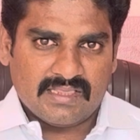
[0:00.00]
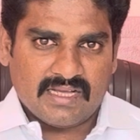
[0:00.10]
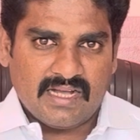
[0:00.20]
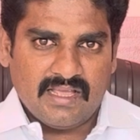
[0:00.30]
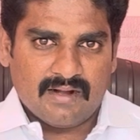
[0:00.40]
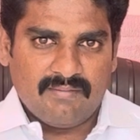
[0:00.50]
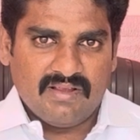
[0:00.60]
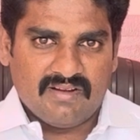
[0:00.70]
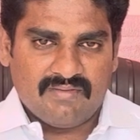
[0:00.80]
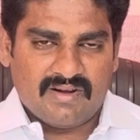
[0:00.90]
தாயார்
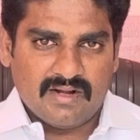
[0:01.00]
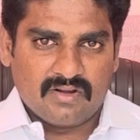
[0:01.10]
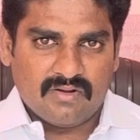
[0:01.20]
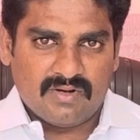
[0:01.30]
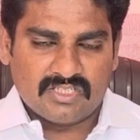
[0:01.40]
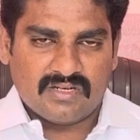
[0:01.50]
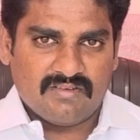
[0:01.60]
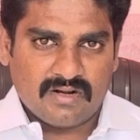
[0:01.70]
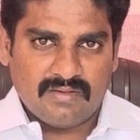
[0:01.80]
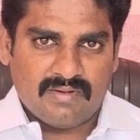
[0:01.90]
பீவா பாலுக்கும் மற்றும்
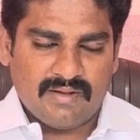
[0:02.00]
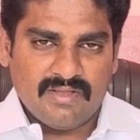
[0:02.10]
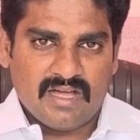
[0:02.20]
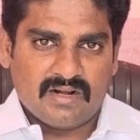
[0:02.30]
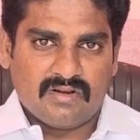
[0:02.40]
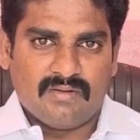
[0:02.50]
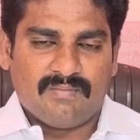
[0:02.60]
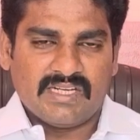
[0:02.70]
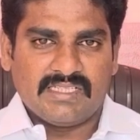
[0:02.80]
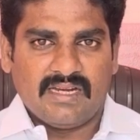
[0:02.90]
அவரது மாமியாருக்கும்
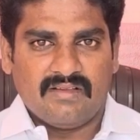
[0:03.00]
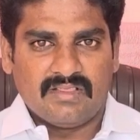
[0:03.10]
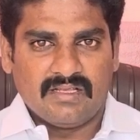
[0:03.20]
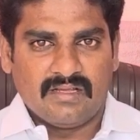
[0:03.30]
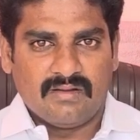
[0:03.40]
பிரச்சனை வந்து